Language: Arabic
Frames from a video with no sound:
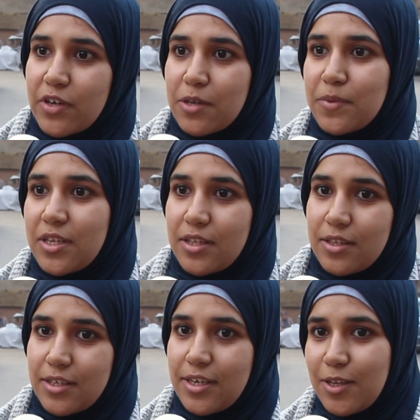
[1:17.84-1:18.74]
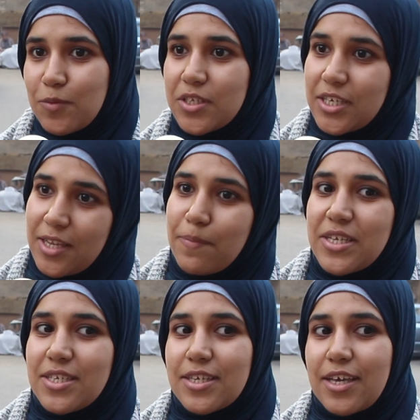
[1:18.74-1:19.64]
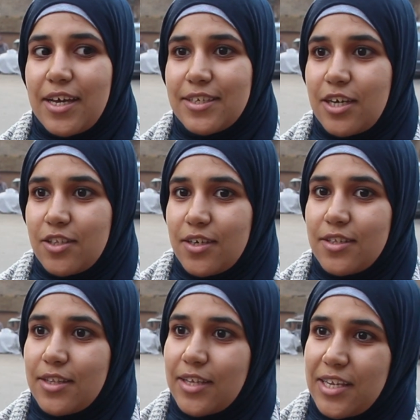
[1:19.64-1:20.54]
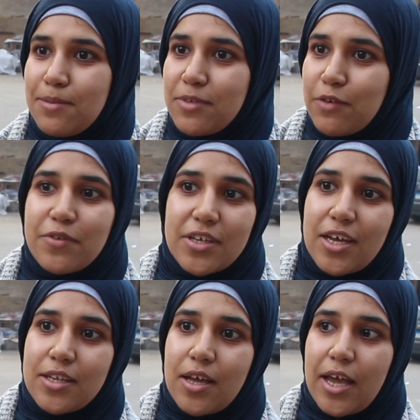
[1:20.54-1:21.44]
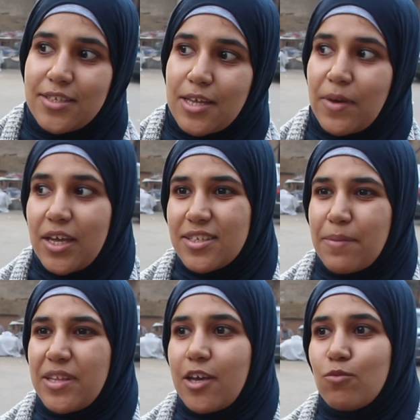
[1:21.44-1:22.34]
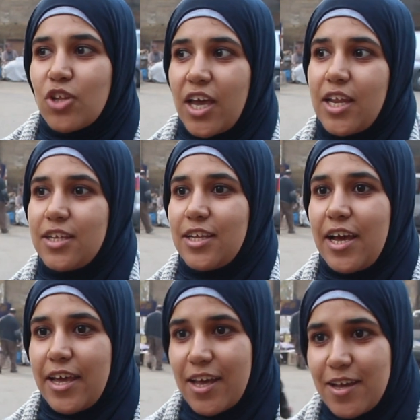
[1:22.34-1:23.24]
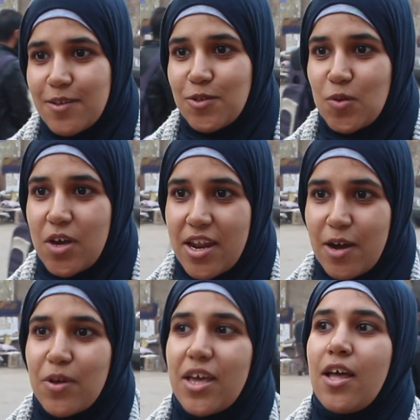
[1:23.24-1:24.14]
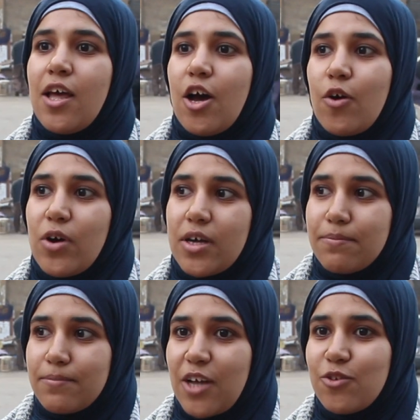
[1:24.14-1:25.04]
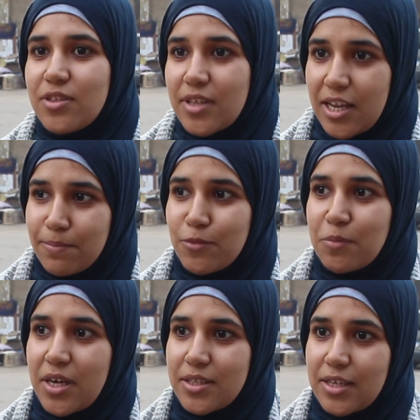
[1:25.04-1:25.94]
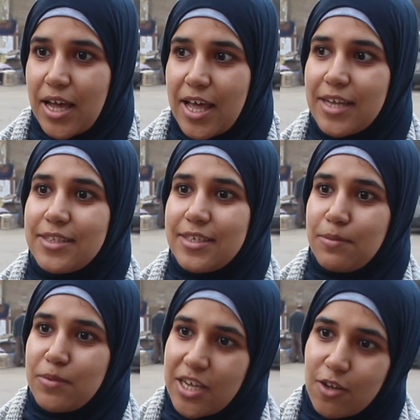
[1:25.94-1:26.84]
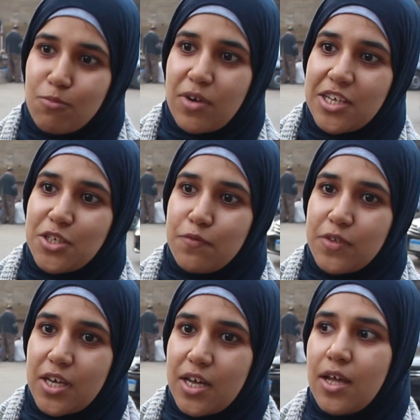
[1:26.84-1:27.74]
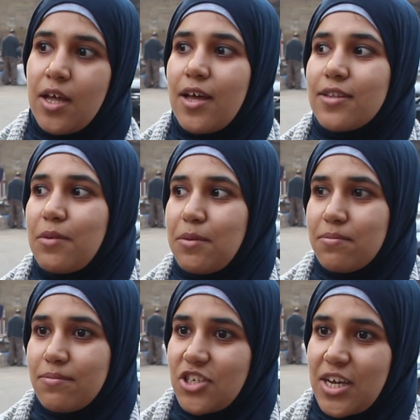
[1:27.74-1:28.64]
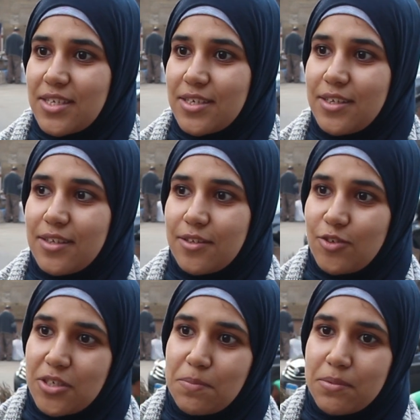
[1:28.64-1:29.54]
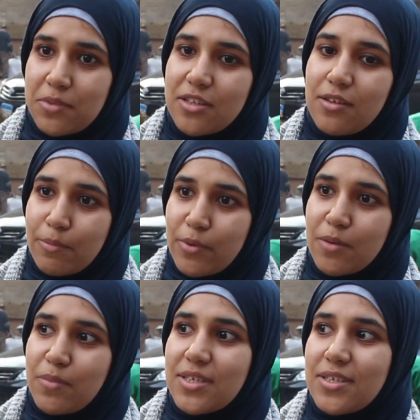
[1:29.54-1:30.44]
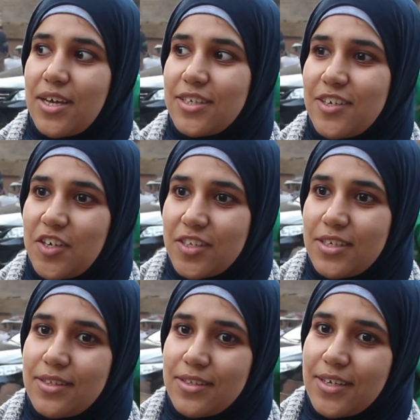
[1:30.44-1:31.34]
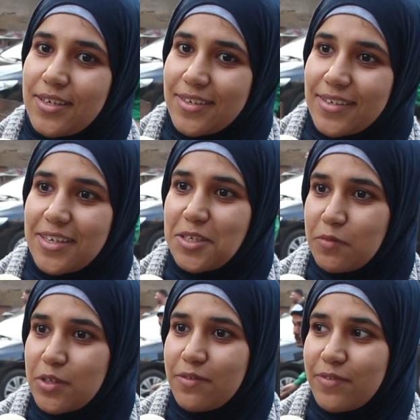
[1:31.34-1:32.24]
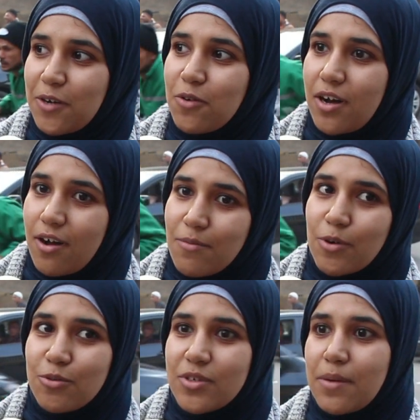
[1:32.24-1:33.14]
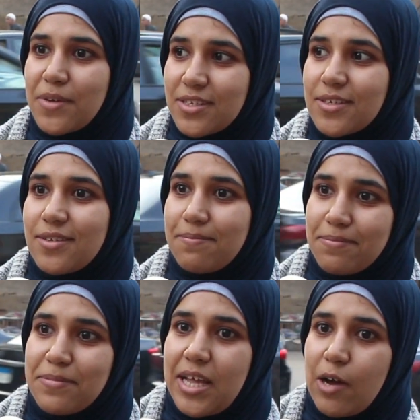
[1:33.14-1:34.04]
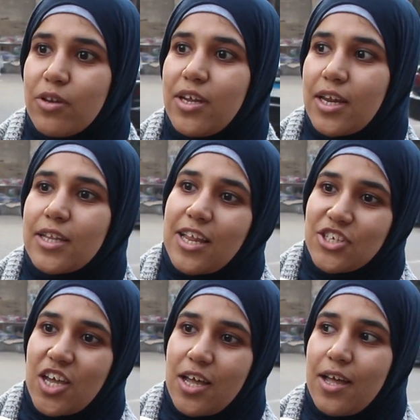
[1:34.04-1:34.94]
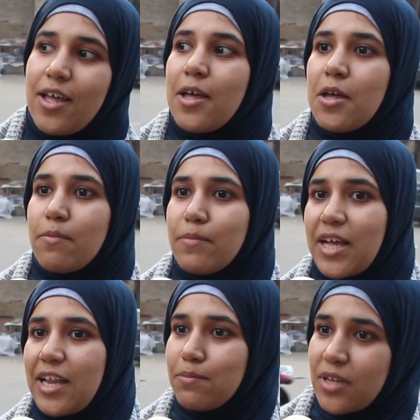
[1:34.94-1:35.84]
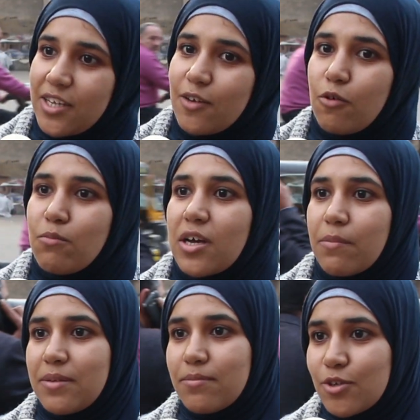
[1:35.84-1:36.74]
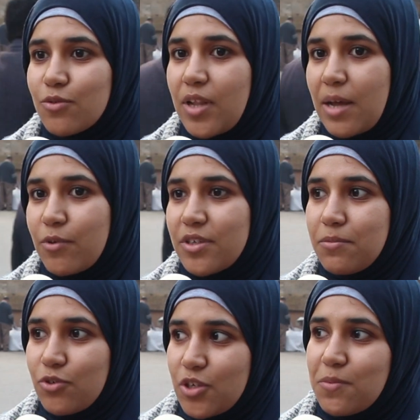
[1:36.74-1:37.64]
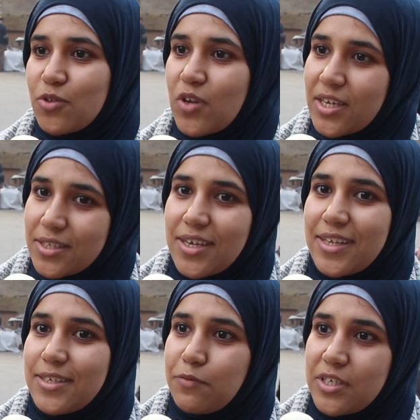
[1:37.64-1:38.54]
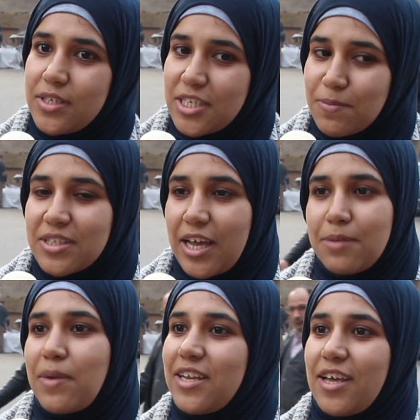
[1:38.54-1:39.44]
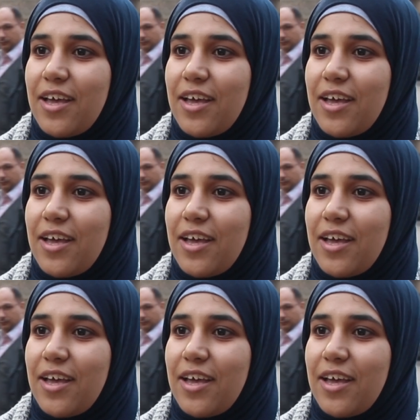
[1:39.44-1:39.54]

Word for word: فرق بين الجيل والجيل بس يعني اعتقد التعليم بيفرق يعني عند زمان زمان كانوا متخيلين ان الحياه صغيره قوي هو محدود تعليمهم كان على قد البيئه اللي هم عايشين فيها طبعا مش حاسين ان الدنيا بتبتدي تكبر بس يعني اعتقد ان يعني في فجوه اه موجوده بس بنحاول ان احنا نتلاشاها بتعليمنا احنا وهم كمان برضو الحموات بتوع من دول اكيد يعني في نسبه تعليم عاليه